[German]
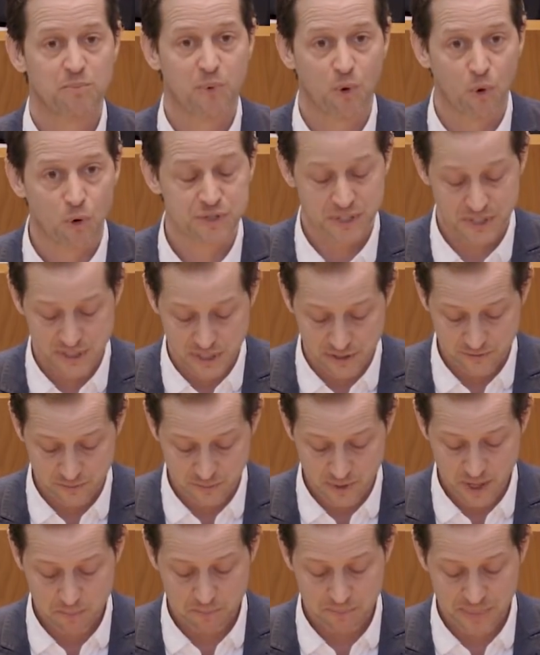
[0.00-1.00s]

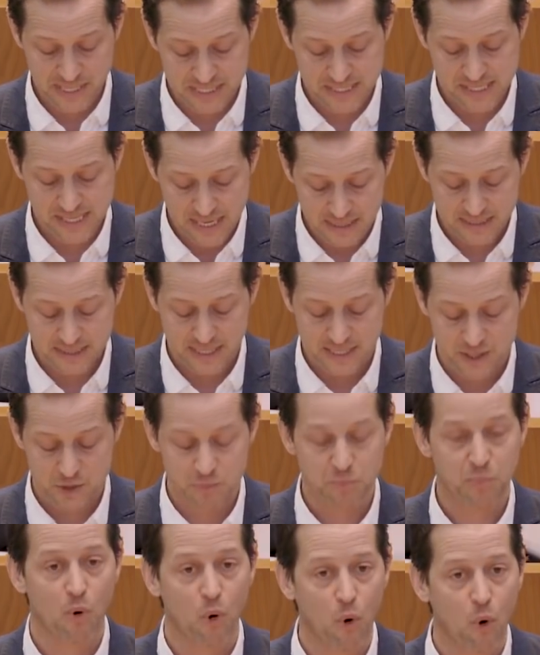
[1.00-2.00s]
positiven
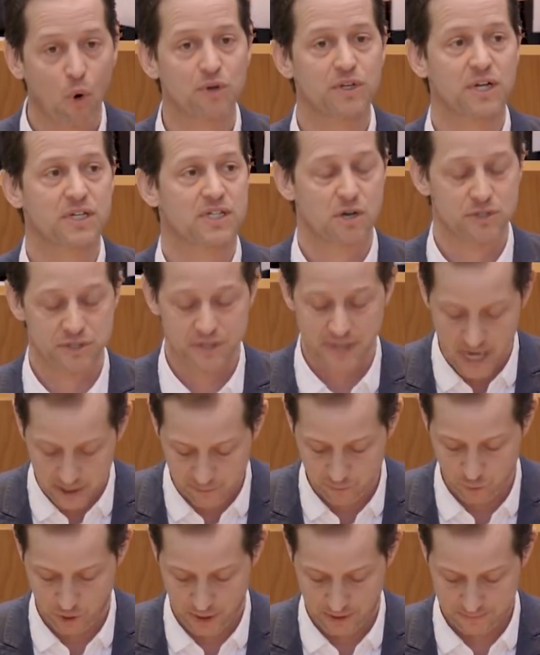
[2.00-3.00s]
PCR-Tests pro 100.000
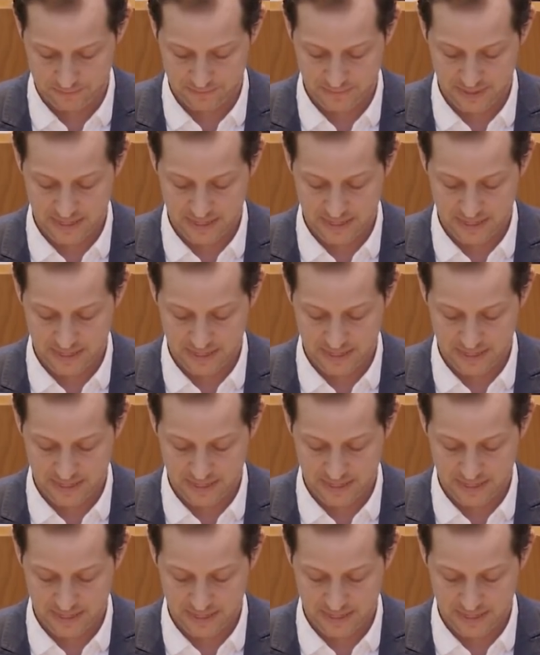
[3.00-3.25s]
Einwohner.